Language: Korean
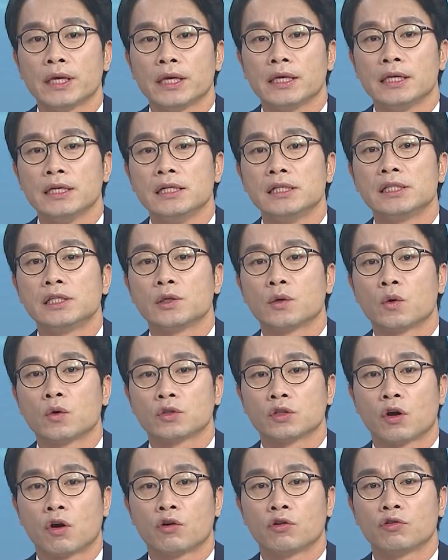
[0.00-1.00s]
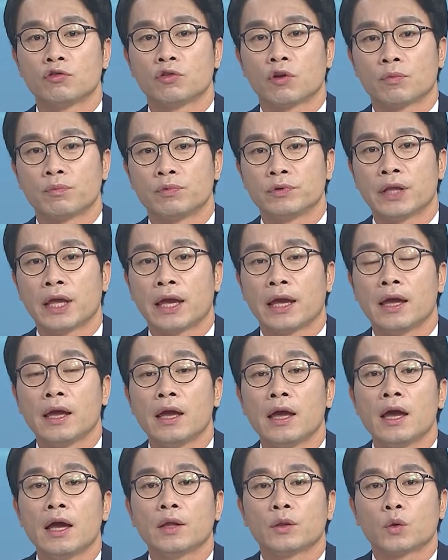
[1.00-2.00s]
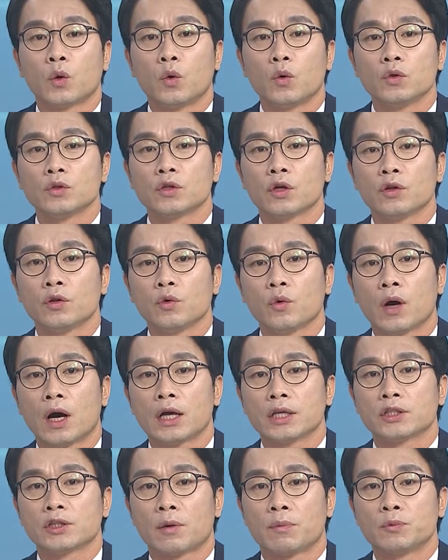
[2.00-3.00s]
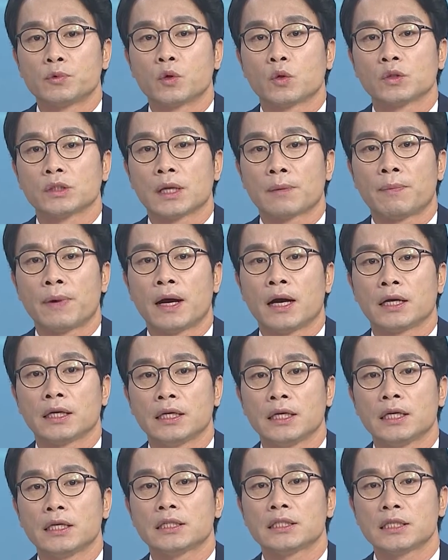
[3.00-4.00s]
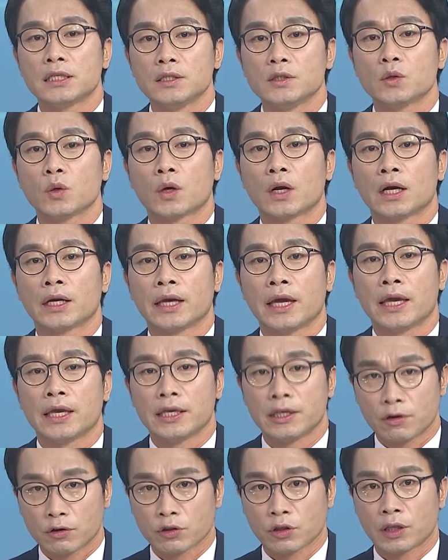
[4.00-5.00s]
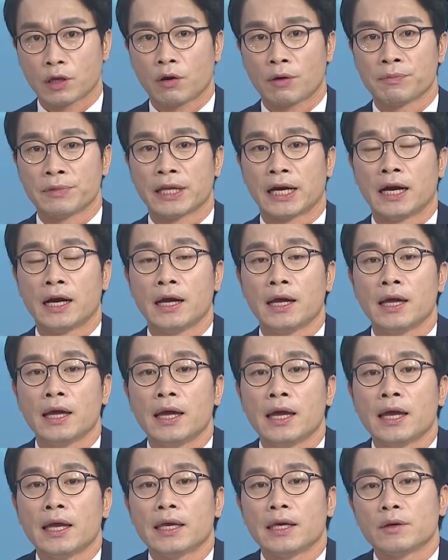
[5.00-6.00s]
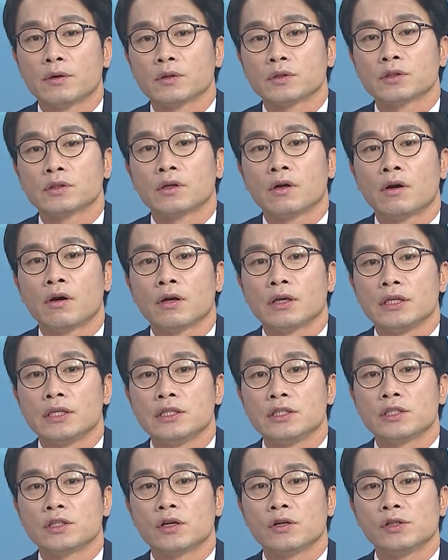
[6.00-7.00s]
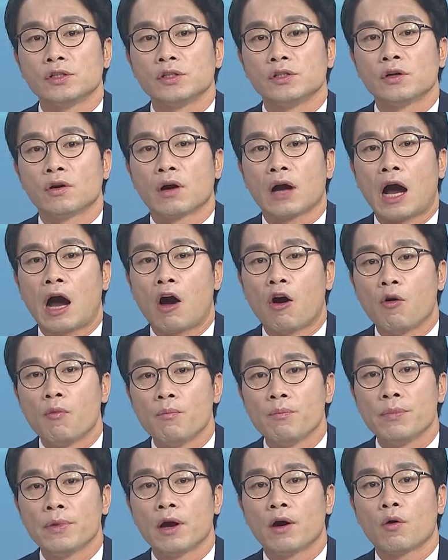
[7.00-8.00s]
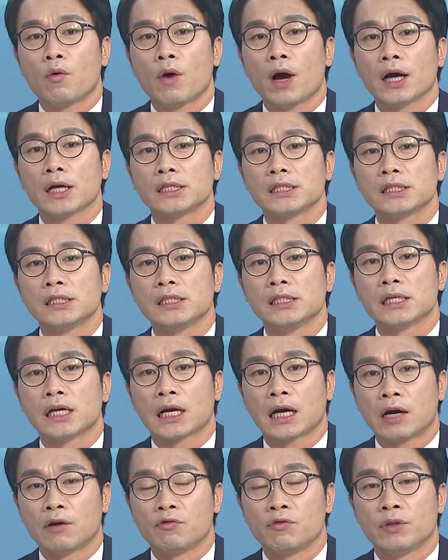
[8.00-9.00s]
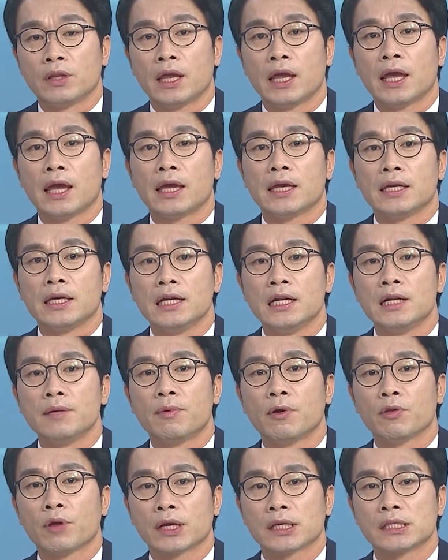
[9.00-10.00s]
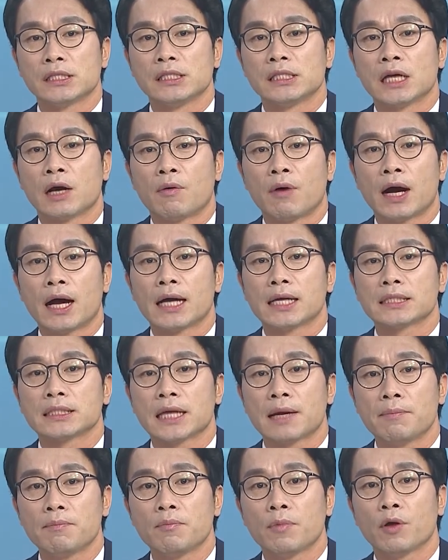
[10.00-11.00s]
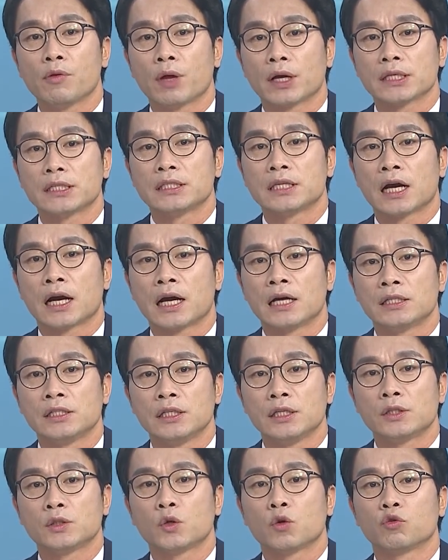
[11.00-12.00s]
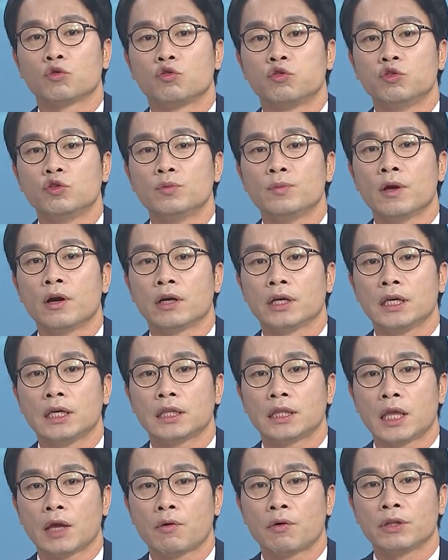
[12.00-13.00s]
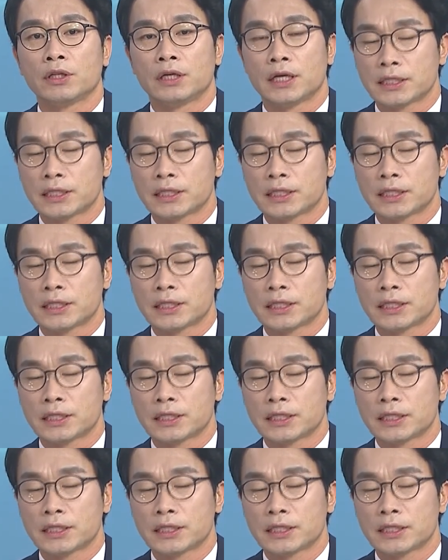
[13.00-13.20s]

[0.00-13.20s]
일지로 적어둔 덕분에 동선과 접촉자 파악이 신속하게 이루어졌다고 합니다. 이로써 인천 지역 9명 확진자 가운데 1번 확진자와 3번 확진자까지 총 2명이 퇴원을